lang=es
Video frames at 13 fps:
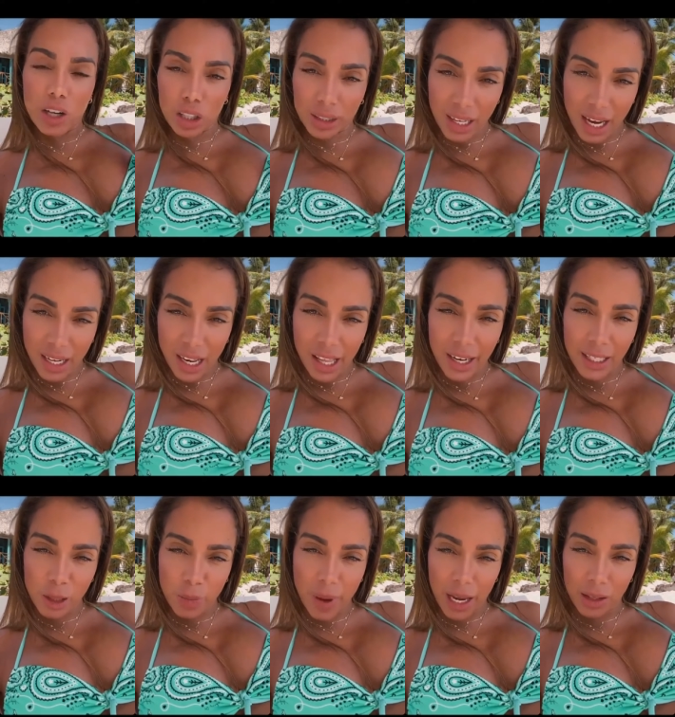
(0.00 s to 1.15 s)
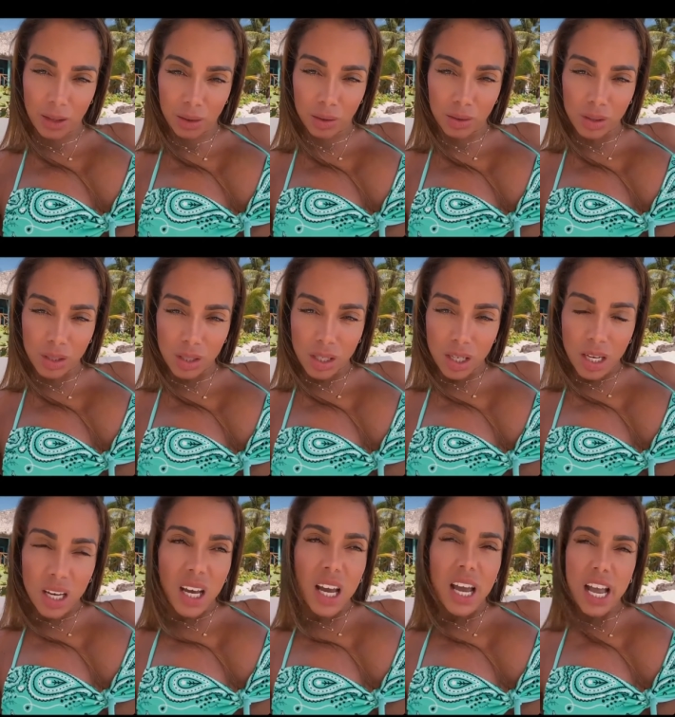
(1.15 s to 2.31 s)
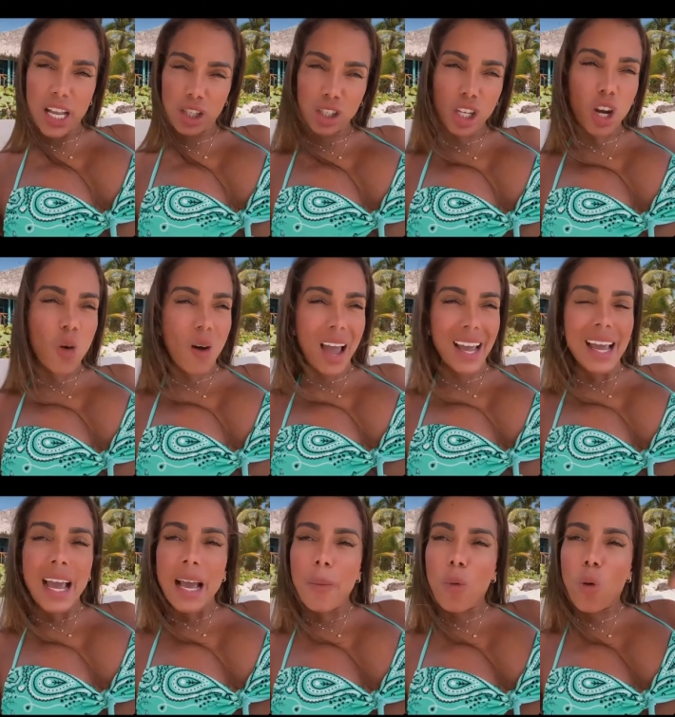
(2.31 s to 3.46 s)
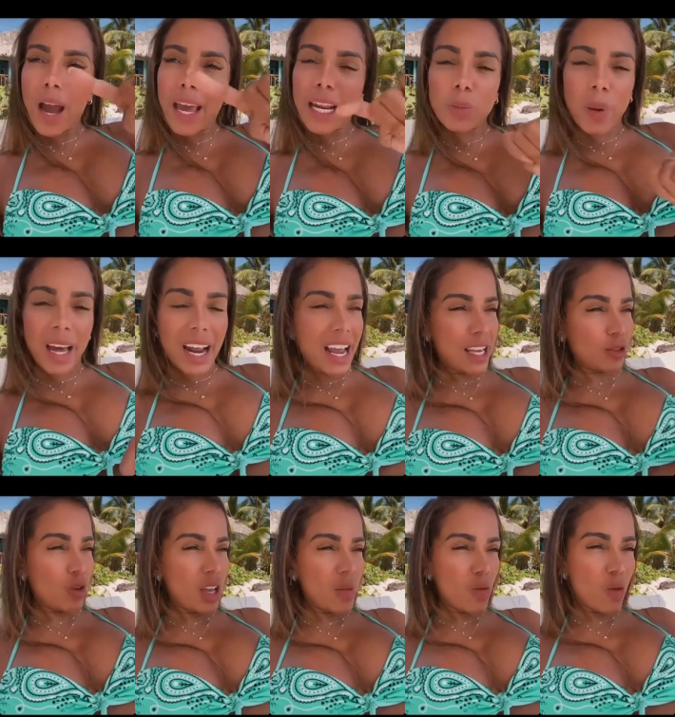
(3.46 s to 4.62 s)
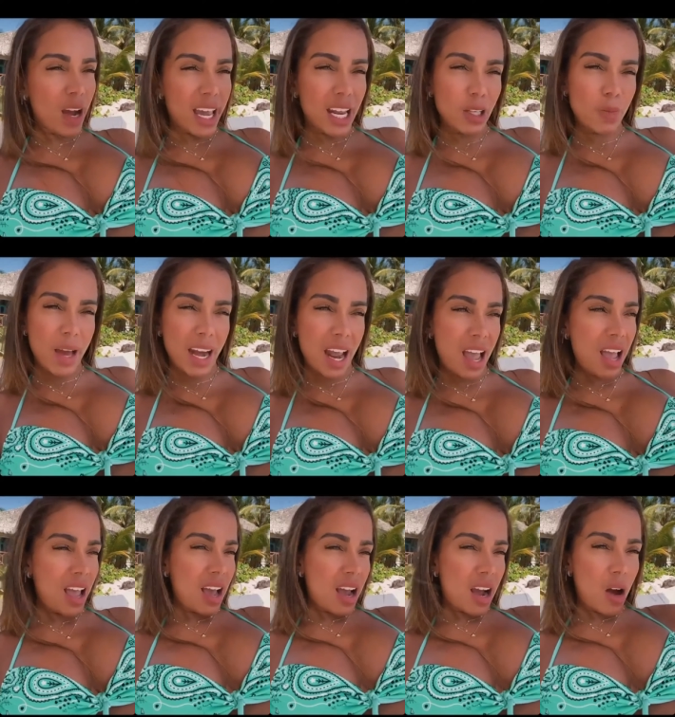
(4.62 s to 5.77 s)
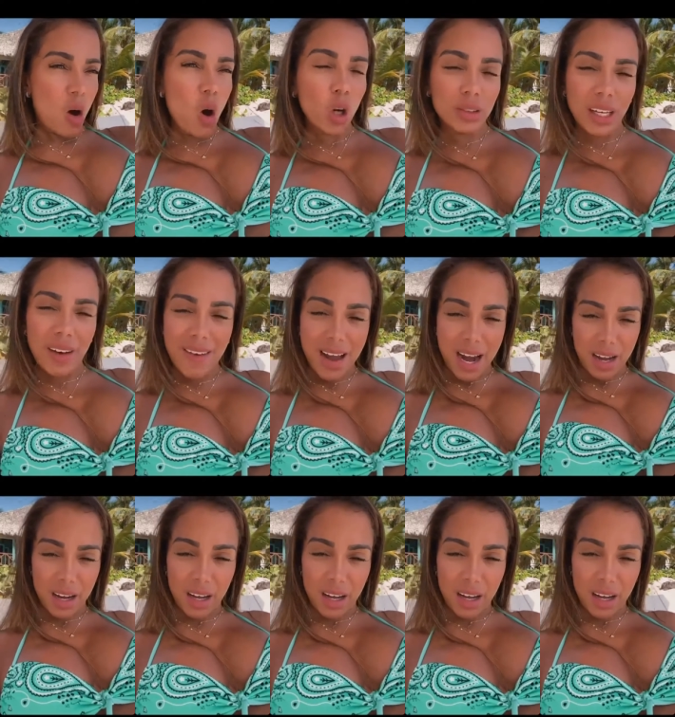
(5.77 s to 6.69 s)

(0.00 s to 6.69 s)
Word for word: lo tienen el respeto. Entonces no hay mujeres para esto y mujeres para otra vaina.